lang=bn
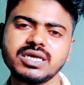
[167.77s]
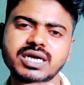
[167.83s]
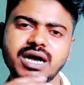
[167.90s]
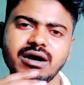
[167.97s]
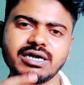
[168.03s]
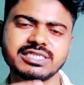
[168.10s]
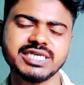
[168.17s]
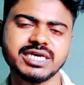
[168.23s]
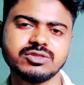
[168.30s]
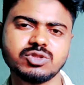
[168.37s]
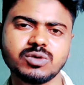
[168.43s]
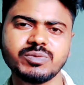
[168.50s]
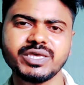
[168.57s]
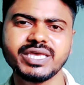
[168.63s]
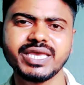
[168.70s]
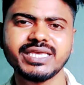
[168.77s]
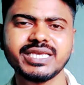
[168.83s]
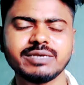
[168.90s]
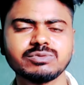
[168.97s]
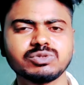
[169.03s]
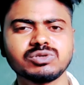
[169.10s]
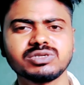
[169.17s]
খাওয়া যায় তবে এই
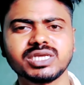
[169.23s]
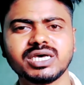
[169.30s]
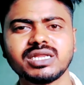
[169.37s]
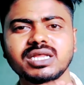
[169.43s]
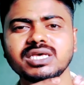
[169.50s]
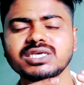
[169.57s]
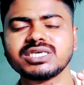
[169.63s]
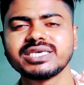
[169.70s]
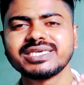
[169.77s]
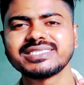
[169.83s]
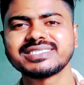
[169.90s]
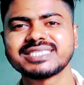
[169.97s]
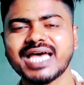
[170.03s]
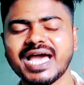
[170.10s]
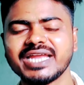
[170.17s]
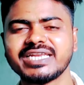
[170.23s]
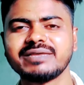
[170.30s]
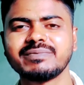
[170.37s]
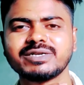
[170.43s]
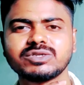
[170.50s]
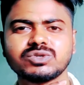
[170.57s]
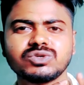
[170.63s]
ক্যাপসুলটা কী কী সাইড
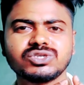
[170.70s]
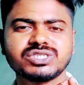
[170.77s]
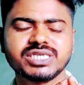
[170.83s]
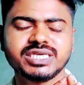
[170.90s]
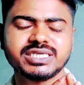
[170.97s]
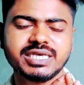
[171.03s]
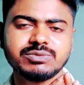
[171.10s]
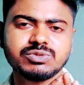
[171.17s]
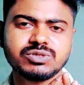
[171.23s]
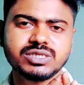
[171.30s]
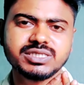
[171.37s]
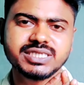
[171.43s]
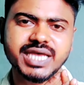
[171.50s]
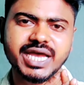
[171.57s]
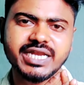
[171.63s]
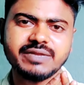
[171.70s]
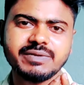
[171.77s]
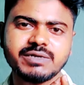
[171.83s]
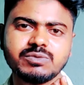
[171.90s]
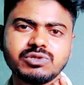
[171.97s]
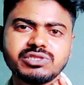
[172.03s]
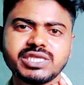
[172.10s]
এফেক্ট রয়েছে এই ক্যাপসুলটার সাইড
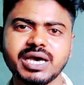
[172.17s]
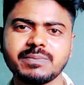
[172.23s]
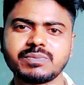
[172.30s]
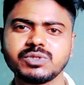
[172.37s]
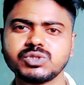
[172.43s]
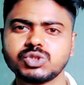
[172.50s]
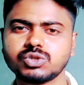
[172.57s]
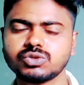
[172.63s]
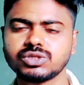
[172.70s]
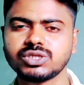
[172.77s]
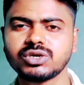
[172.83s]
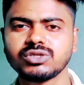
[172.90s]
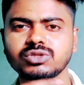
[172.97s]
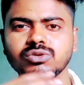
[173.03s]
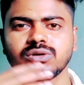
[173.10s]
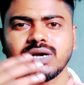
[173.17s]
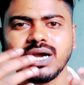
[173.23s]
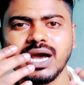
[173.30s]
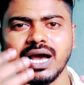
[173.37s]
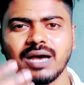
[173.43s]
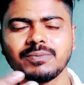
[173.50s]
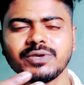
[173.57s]
এফেক্ট বলতে আপনি যতদিন হয়তো
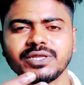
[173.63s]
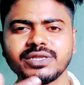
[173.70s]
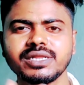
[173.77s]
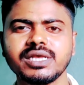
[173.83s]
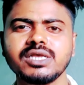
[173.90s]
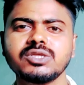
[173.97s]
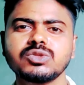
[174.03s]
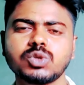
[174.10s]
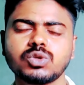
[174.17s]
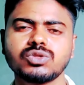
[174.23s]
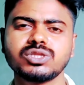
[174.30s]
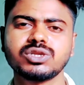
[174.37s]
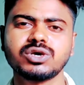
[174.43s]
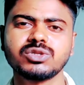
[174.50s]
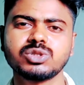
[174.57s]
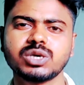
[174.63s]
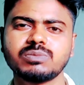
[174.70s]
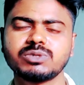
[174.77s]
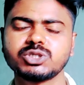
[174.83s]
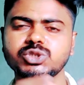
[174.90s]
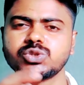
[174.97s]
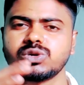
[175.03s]
খাবেন ততদিন হয়তো
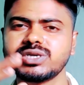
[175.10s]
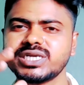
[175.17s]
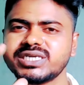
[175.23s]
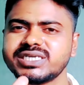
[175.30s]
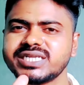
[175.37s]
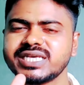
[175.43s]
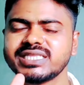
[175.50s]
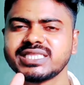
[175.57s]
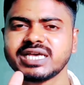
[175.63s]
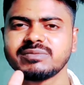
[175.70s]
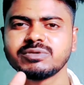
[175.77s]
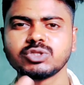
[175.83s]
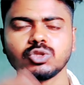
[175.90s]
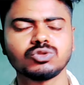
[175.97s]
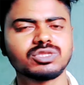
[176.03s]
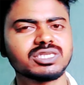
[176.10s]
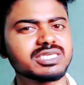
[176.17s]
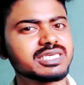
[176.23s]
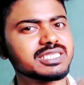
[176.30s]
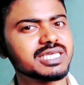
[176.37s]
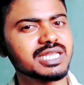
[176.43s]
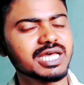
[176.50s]
আপনার শরীরটা ঠিক থাকবে ততদিন
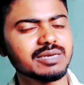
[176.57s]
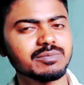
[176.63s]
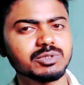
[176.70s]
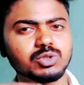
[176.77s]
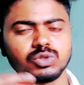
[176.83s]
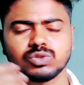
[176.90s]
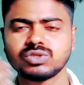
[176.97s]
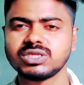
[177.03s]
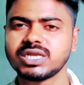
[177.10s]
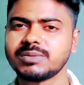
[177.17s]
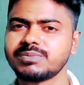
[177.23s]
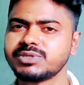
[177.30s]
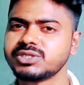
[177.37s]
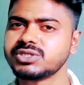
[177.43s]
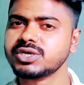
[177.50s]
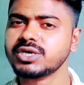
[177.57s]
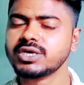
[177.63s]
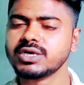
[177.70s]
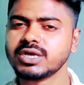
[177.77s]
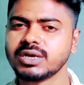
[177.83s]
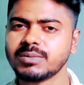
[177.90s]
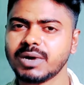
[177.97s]
খিদে লাগবে ততদিন আপনি
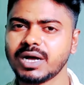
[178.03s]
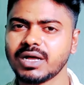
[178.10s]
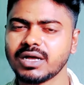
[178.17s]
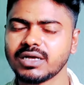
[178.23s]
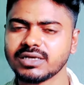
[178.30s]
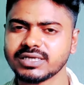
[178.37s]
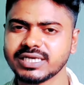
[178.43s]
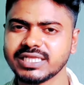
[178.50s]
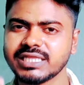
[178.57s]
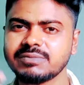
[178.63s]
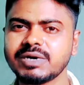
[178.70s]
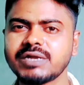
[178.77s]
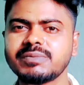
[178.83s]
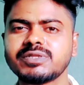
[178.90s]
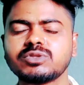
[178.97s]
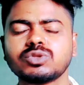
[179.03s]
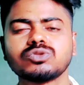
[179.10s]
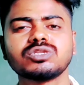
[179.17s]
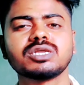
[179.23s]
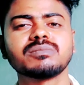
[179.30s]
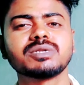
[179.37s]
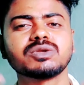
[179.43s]
খেতে পারবেন
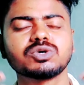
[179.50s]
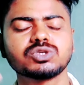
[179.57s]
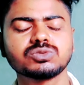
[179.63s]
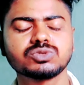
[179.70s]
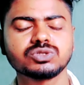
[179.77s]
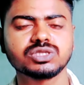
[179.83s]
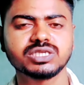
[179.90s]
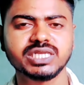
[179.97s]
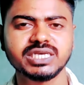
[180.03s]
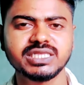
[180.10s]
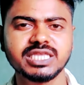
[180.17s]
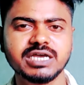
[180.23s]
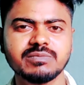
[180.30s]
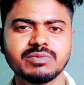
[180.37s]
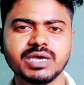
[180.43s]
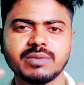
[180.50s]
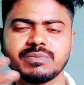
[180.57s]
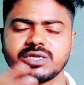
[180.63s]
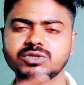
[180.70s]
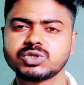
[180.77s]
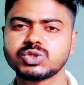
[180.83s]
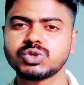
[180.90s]
ততদিন আপনার হজম শক্তি ঠিক থাকবে আপনি
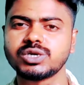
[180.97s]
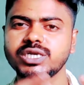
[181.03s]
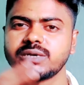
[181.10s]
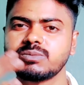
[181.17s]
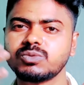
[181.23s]
একটু শরীরটা